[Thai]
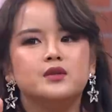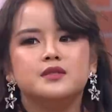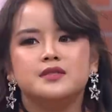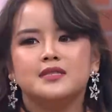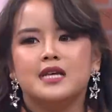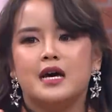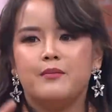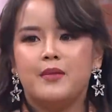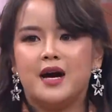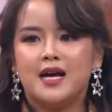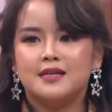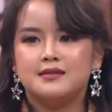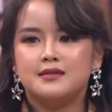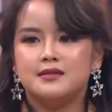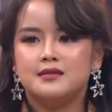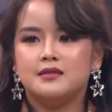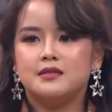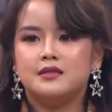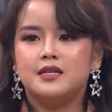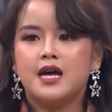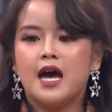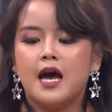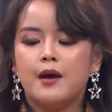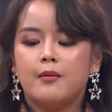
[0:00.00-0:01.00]
คนสามารถ
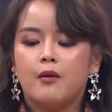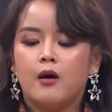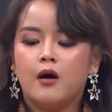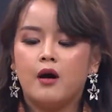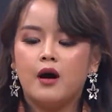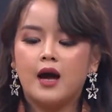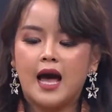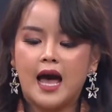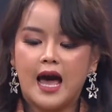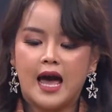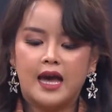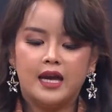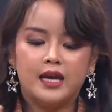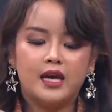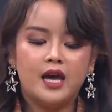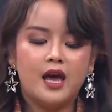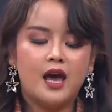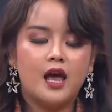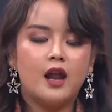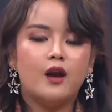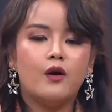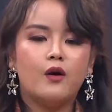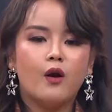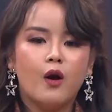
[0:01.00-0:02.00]
ซื้อได้เพราะขาย
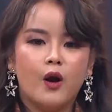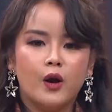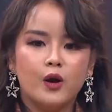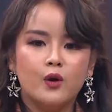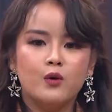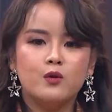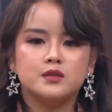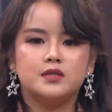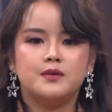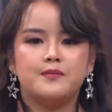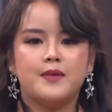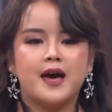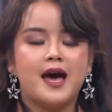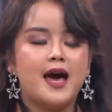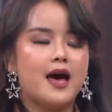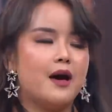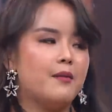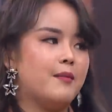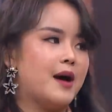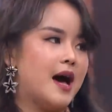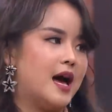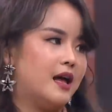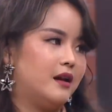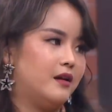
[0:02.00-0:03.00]
แค่หนึ่งร้อยหกสิบห้า
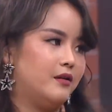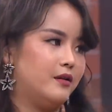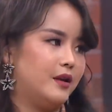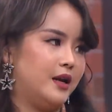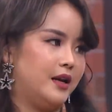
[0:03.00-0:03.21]
บาทเท่า